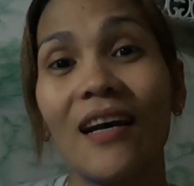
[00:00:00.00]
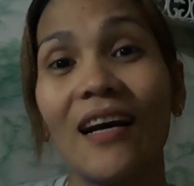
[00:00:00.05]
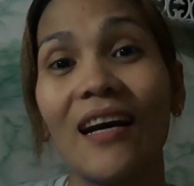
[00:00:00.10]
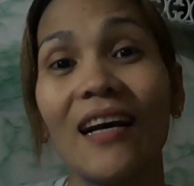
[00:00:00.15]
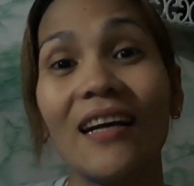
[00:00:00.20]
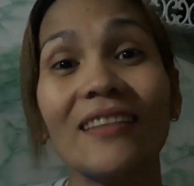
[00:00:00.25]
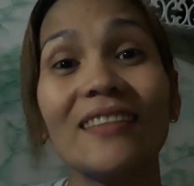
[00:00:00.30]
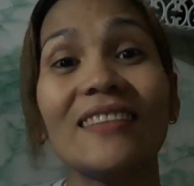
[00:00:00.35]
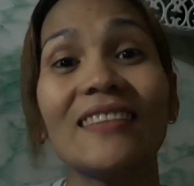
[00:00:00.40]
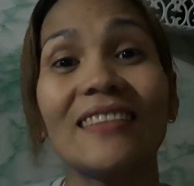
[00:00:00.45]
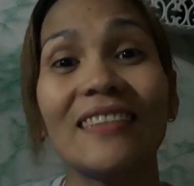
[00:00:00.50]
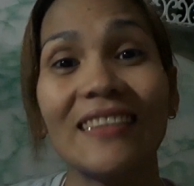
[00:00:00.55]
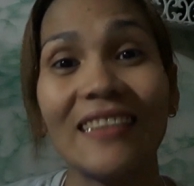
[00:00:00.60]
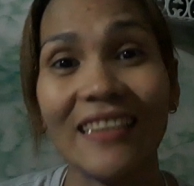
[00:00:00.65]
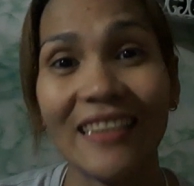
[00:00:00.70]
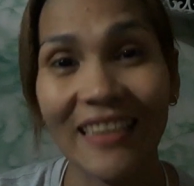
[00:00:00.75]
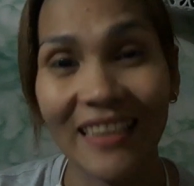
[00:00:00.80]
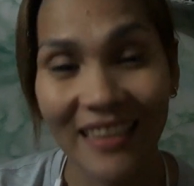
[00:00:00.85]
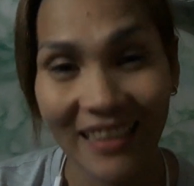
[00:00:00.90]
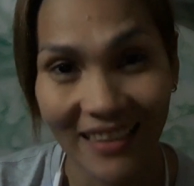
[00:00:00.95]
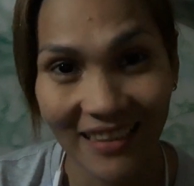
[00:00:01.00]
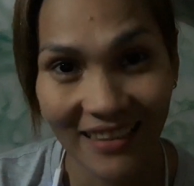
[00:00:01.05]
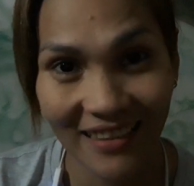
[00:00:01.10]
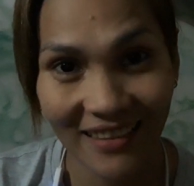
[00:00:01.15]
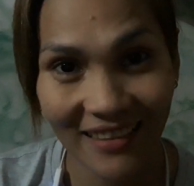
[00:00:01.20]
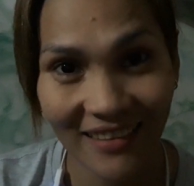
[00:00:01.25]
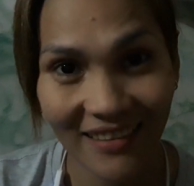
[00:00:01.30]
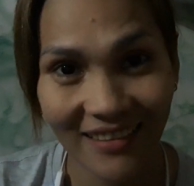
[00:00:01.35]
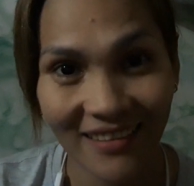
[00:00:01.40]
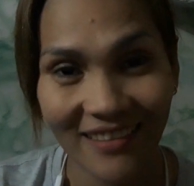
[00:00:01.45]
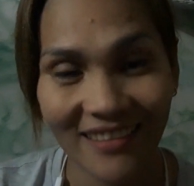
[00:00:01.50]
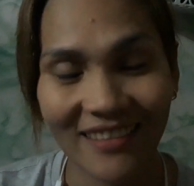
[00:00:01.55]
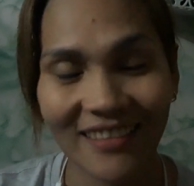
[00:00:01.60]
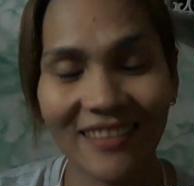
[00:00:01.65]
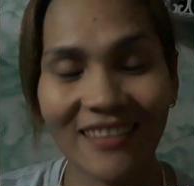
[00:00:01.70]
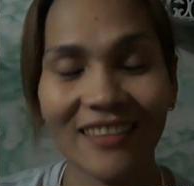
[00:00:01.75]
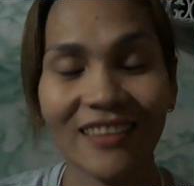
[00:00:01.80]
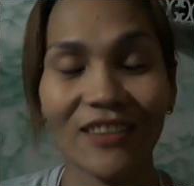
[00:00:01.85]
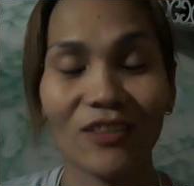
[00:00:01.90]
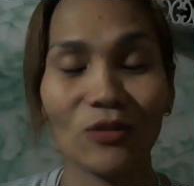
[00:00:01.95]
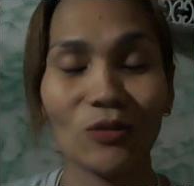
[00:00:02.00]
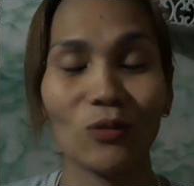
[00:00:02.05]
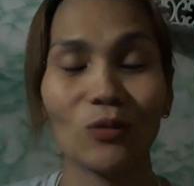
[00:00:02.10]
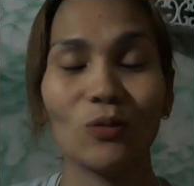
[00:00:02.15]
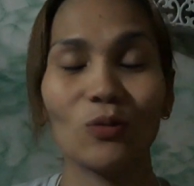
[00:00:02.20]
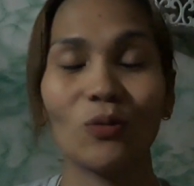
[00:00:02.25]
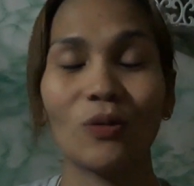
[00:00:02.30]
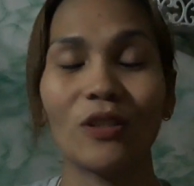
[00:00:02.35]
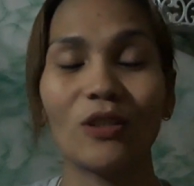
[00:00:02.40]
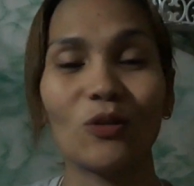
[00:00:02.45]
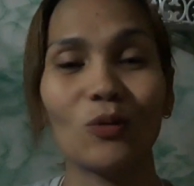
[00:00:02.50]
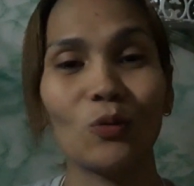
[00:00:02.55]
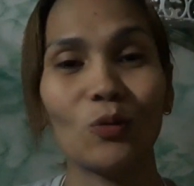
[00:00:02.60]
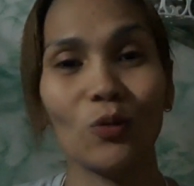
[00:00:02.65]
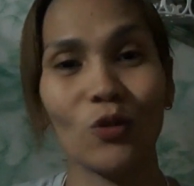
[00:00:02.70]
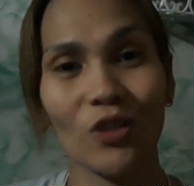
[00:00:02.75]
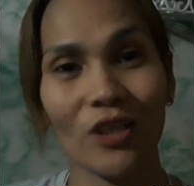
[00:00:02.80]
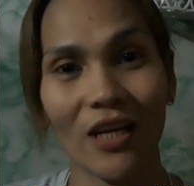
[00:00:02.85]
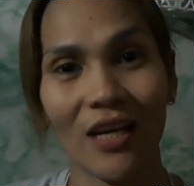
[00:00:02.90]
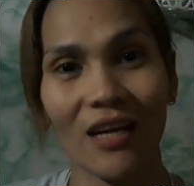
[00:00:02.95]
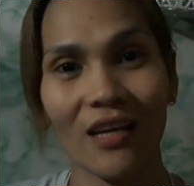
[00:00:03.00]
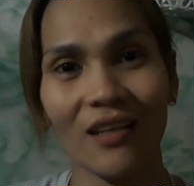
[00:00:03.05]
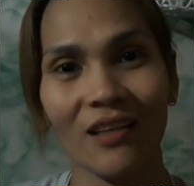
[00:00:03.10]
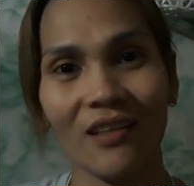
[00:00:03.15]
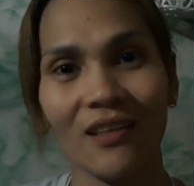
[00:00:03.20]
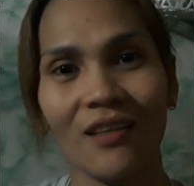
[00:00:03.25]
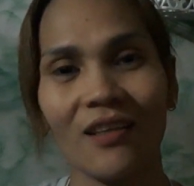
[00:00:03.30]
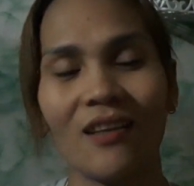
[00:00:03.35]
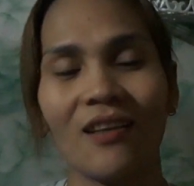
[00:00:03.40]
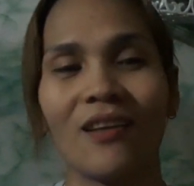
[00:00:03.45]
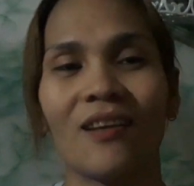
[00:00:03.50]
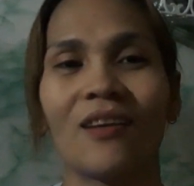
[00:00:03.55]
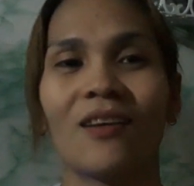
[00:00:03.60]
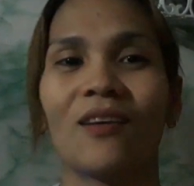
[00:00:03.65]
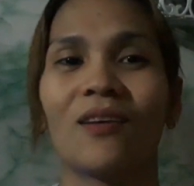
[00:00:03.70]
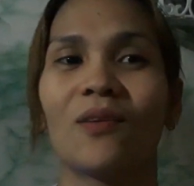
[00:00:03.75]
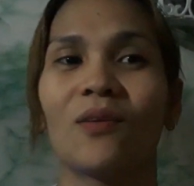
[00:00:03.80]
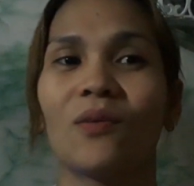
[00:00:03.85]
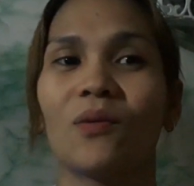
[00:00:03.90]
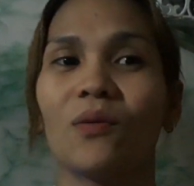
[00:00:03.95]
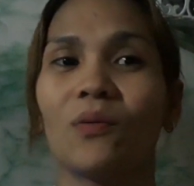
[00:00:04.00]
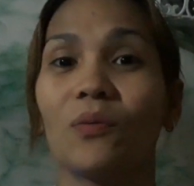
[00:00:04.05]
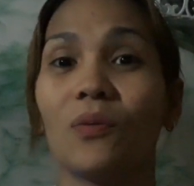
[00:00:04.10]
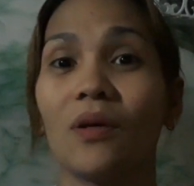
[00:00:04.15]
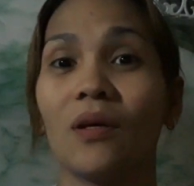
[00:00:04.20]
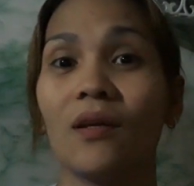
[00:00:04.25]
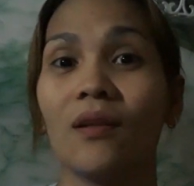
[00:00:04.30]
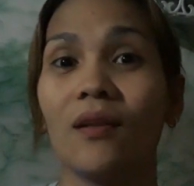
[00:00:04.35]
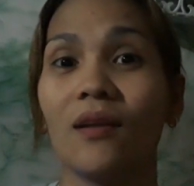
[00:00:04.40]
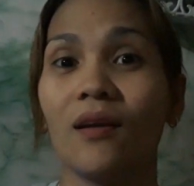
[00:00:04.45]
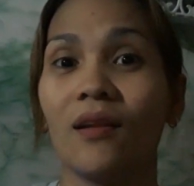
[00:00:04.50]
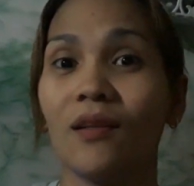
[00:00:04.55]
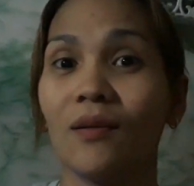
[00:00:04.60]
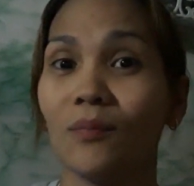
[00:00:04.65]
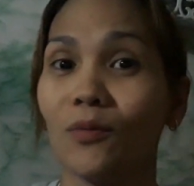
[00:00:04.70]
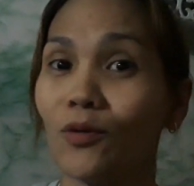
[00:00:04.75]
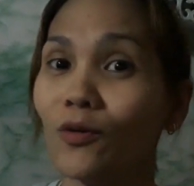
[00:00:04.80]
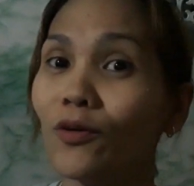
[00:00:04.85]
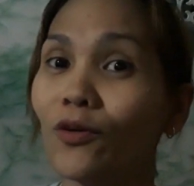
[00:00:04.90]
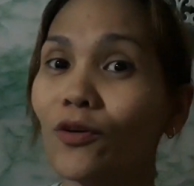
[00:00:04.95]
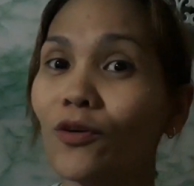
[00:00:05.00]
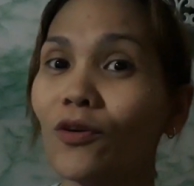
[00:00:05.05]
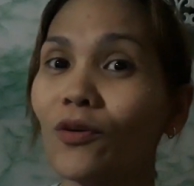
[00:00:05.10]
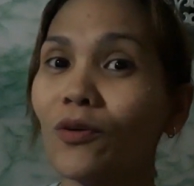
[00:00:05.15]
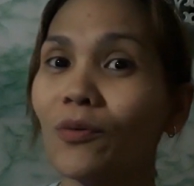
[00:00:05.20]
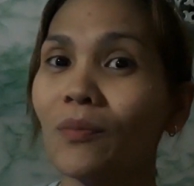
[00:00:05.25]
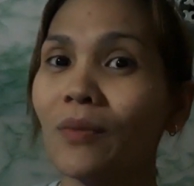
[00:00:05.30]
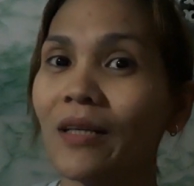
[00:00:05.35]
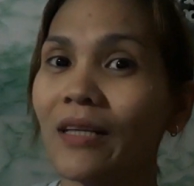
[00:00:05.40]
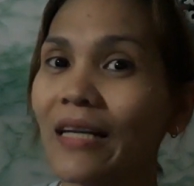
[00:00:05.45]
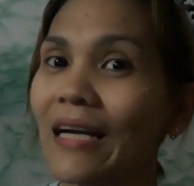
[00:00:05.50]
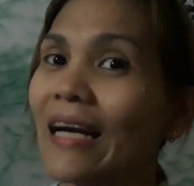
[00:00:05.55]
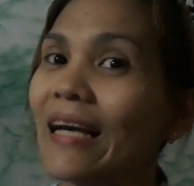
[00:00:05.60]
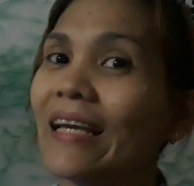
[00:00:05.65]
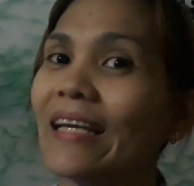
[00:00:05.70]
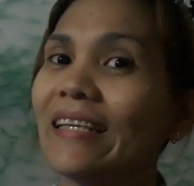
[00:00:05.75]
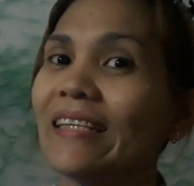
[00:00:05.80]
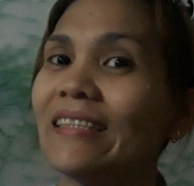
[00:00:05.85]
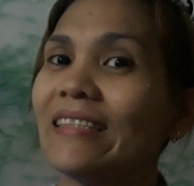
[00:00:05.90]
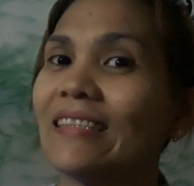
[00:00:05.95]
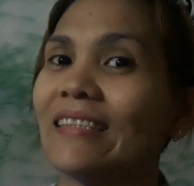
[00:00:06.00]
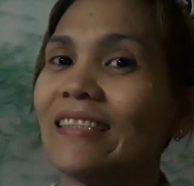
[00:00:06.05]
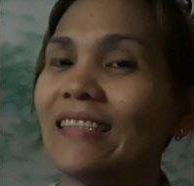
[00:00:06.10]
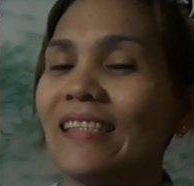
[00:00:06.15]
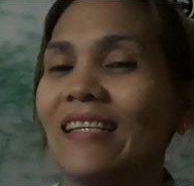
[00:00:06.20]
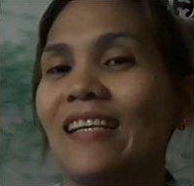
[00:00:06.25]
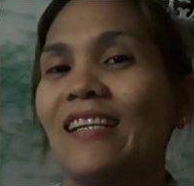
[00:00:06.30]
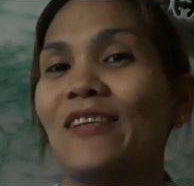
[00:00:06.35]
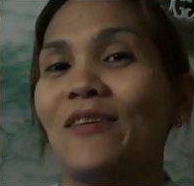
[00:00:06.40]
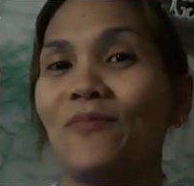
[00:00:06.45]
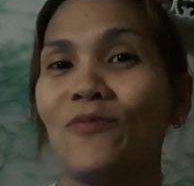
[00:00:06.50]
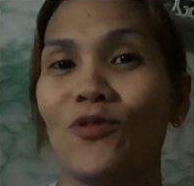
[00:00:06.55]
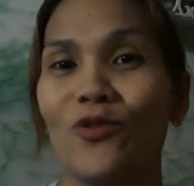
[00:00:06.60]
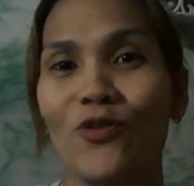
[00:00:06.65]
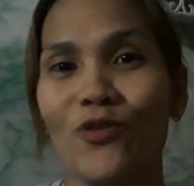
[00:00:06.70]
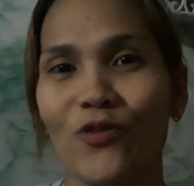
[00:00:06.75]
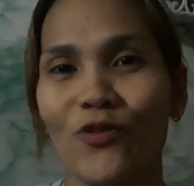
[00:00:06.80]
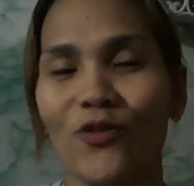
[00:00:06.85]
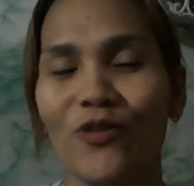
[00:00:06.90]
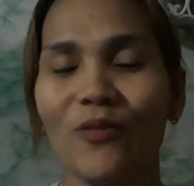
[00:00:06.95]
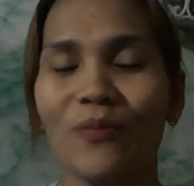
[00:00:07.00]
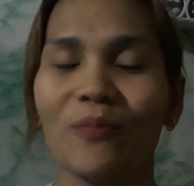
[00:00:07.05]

as in nagustuhan ko siya Well, alam ko mga guys, na alam yun.